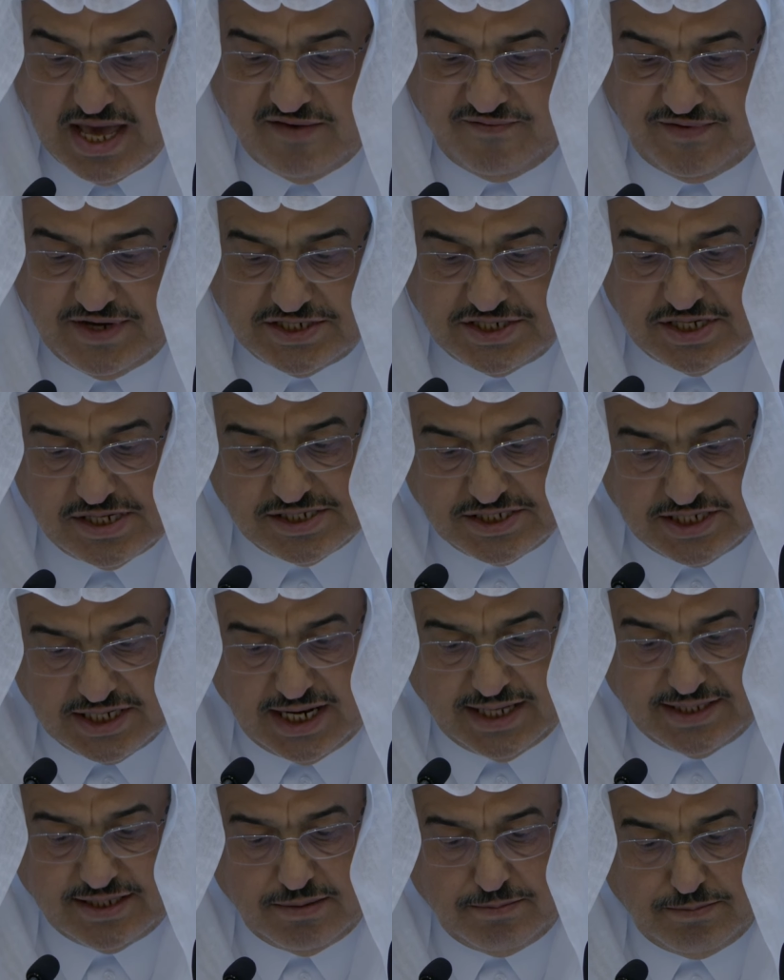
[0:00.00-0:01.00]
في
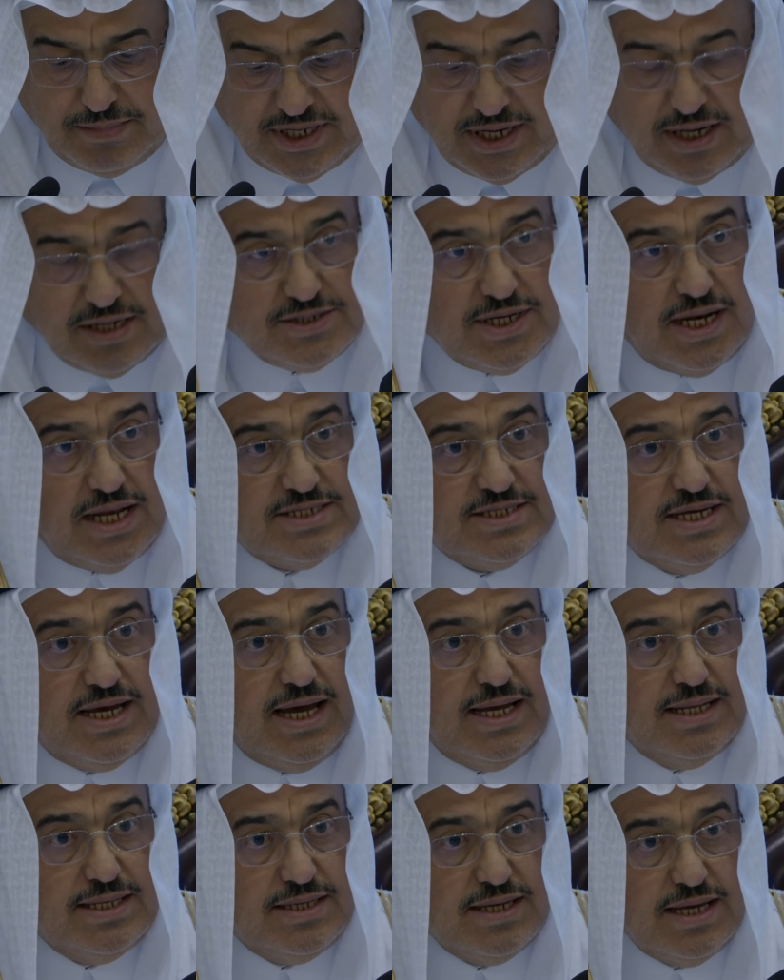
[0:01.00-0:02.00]
سلسلة من
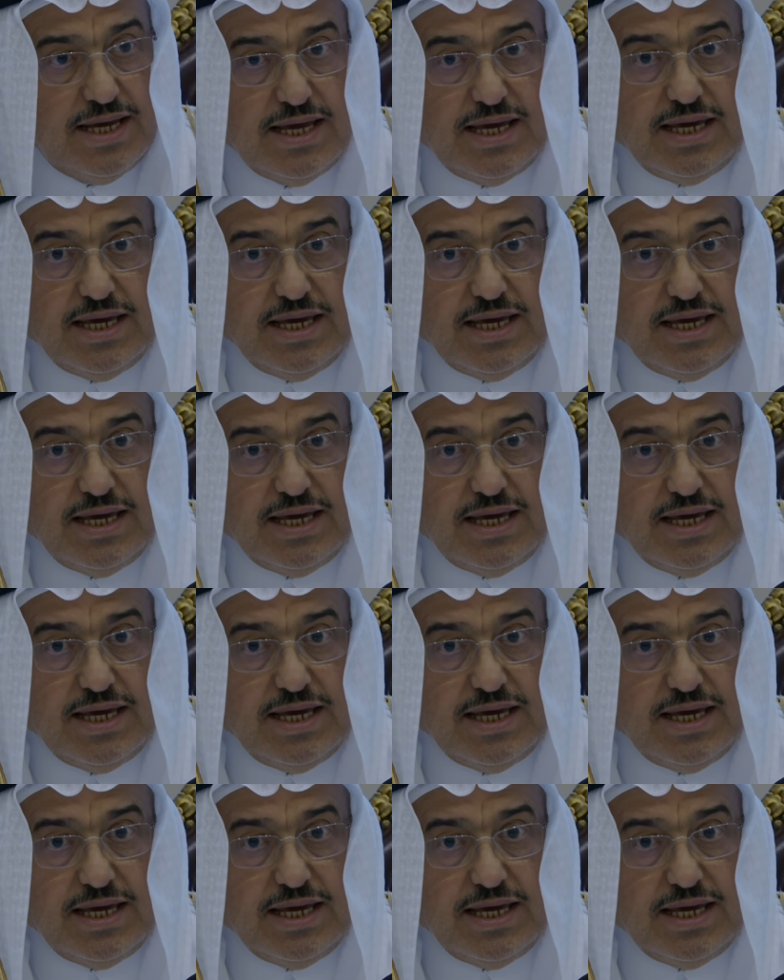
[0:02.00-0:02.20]
الجلسات